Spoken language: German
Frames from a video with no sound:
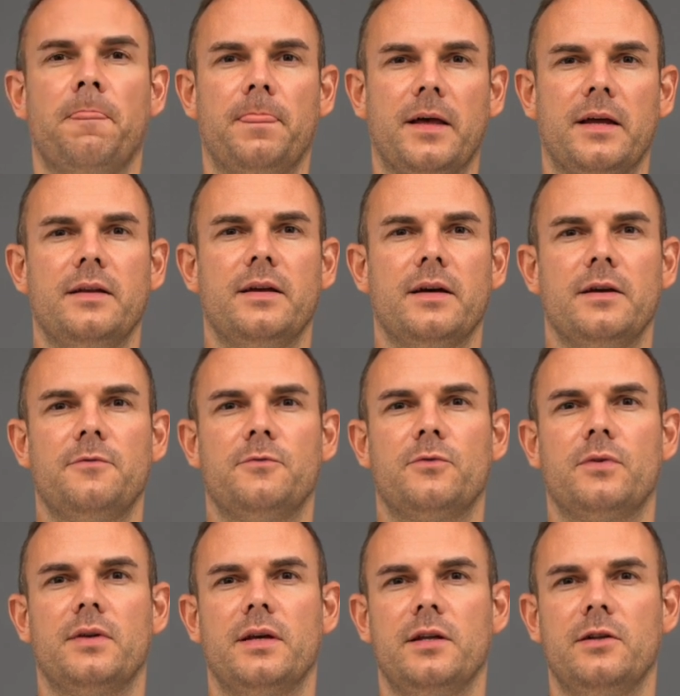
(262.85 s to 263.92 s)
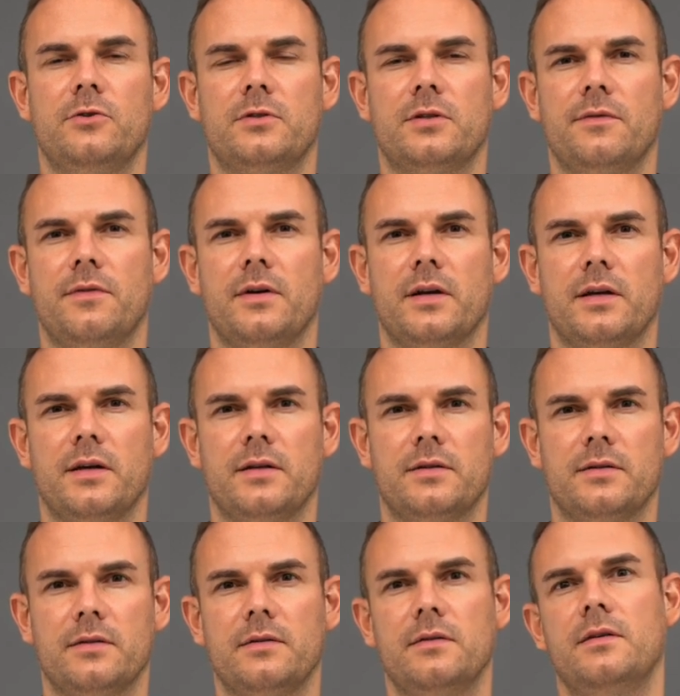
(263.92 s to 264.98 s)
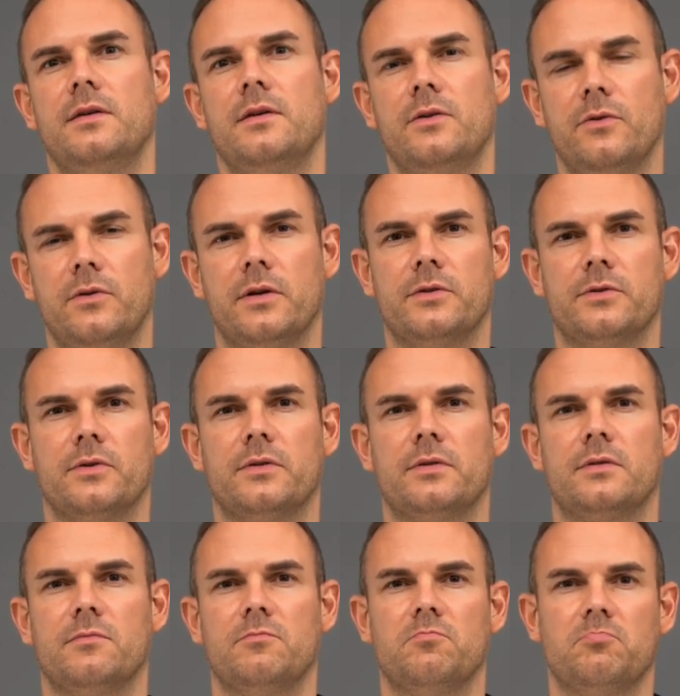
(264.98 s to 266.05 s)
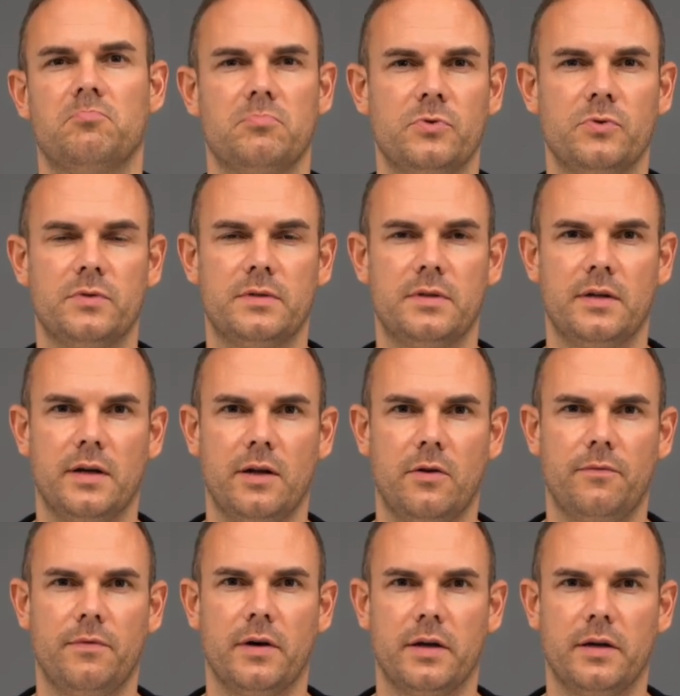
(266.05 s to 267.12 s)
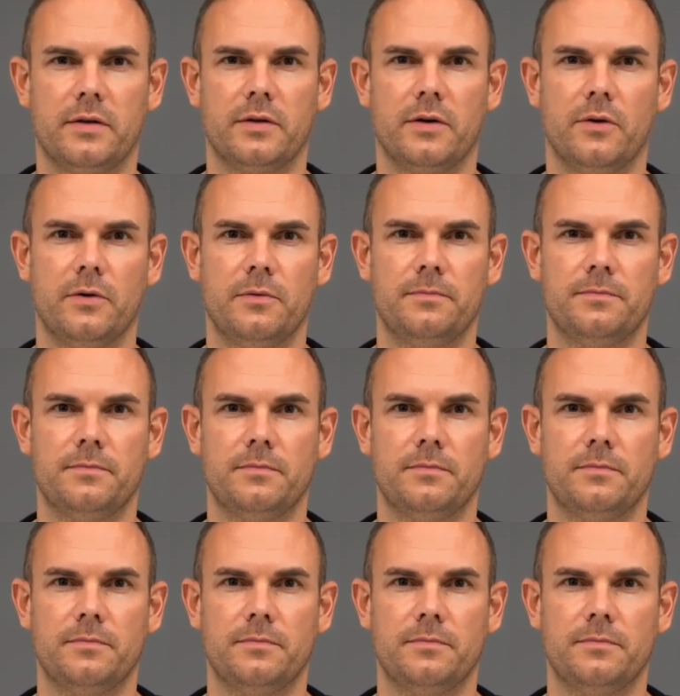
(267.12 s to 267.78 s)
Dann greift zu der Edelstahl-Variante und ansonsten tut es die Nylon-Variante auch.